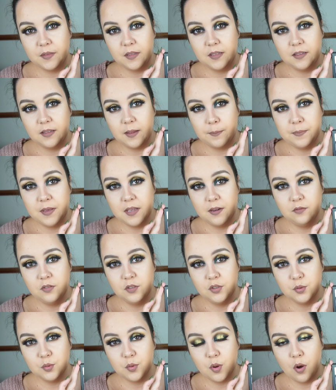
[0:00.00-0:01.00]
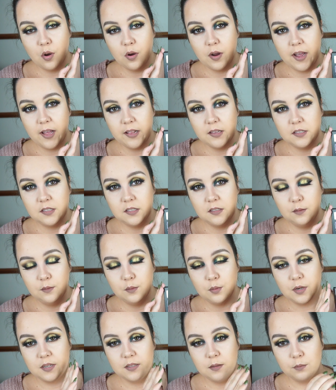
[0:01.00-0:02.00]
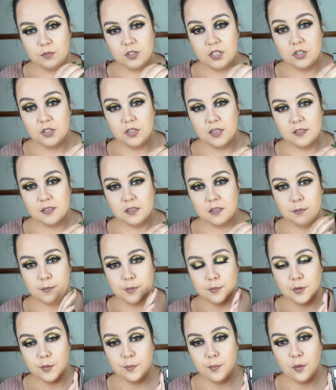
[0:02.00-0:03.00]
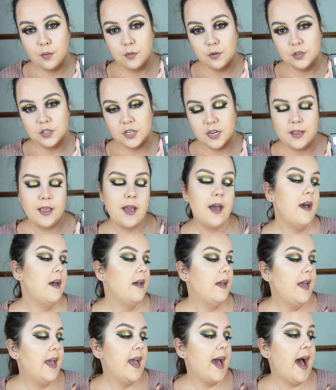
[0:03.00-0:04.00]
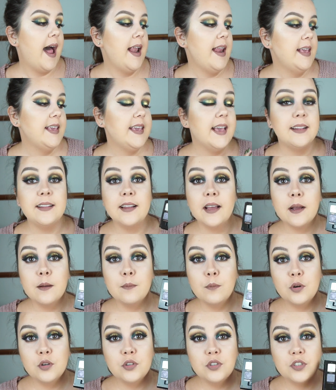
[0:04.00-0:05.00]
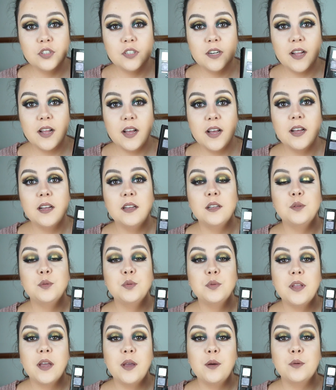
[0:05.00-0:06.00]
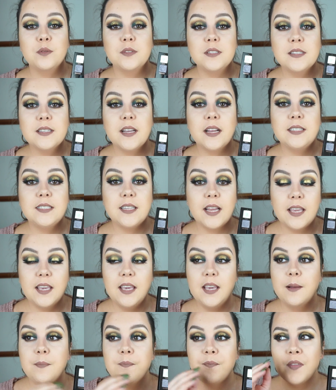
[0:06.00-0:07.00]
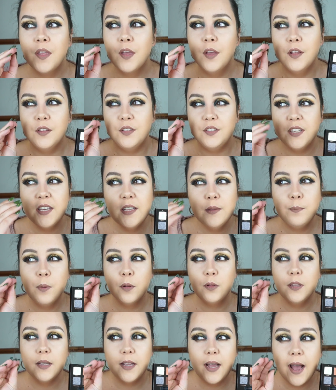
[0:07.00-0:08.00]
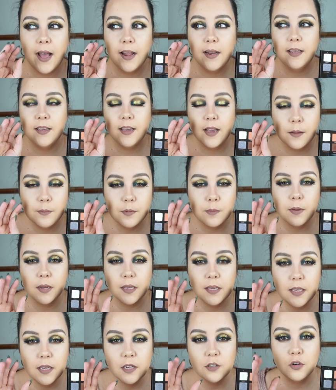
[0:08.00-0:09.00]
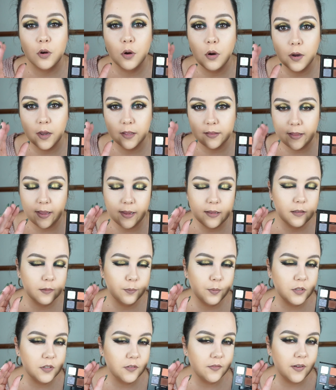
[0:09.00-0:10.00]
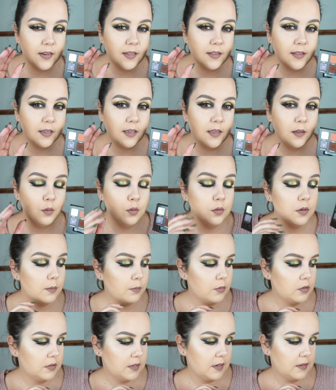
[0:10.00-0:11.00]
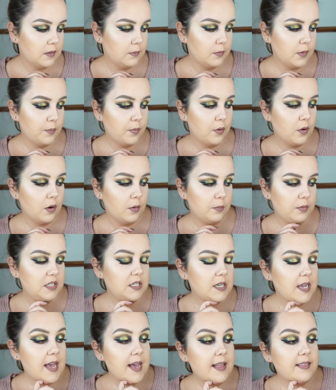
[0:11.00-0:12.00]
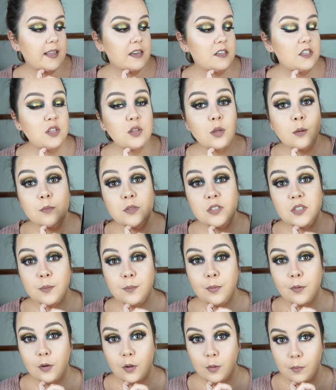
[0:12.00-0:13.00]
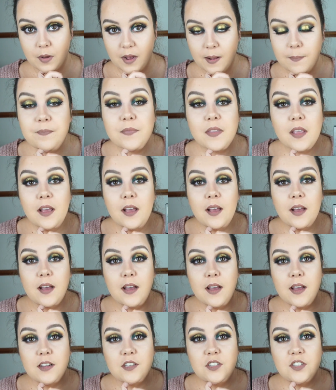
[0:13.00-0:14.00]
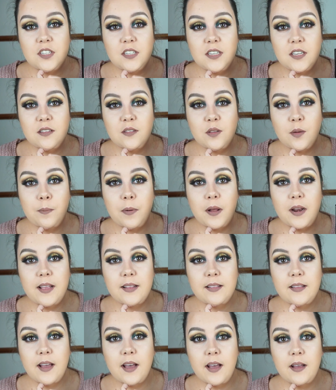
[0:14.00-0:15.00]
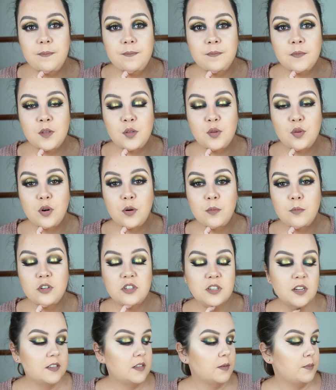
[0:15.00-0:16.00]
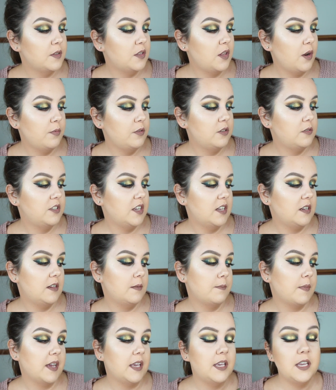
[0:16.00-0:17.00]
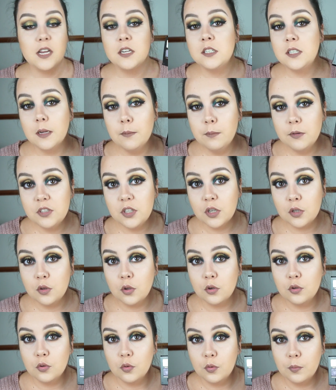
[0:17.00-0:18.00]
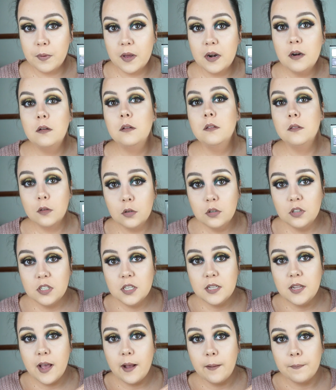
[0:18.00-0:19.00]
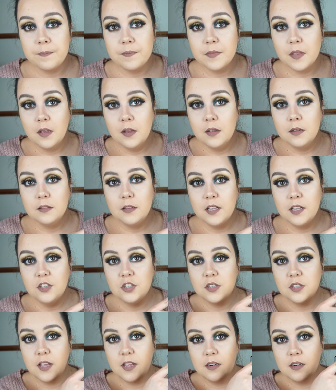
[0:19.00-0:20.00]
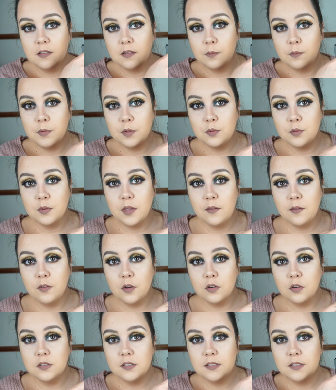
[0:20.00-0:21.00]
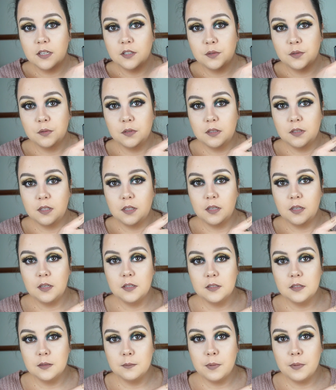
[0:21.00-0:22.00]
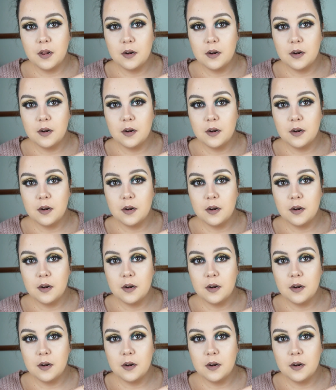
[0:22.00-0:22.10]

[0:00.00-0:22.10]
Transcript: na pierwszy rzut oka które są ciężkie ze sobą do połączenia, ale jednak można tutaj uzyskać taki niespotykany jakby makijaż oka, tak? Niespodziewane takie luki można sobie porobić, także to mi się podoba. E, czy jest to paleta, którą można sobie zrobić dzienny makijaż? Jakby się ktoś uparł, to i się da. Te cztery sobie tutaj wykorzystać, Unity, Eden,